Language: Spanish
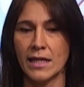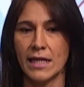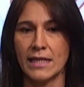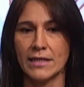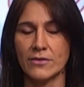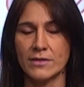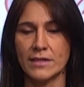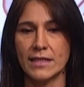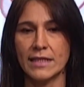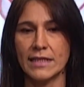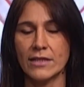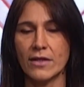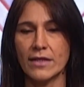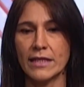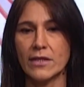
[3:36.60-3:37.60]
Entonces el
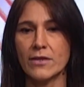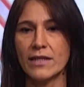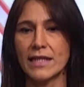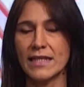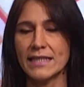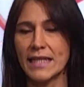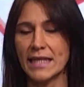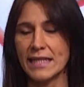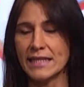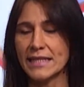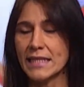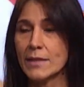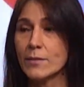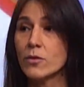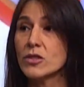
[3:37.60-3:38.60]
crédito agrícola está ahí,
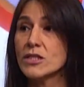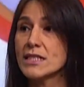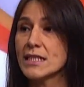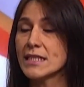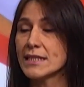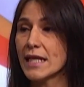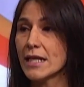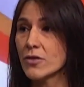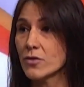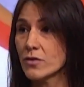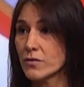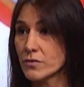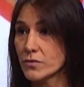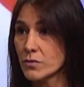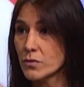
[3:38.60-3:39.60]
tenemos
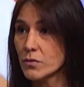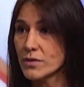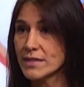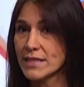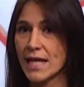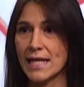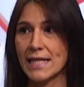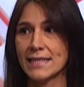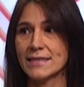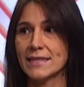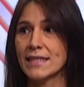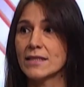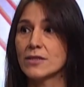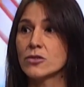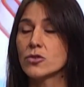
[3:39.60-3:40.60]
82 sucursales
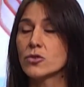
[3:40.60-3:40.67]
en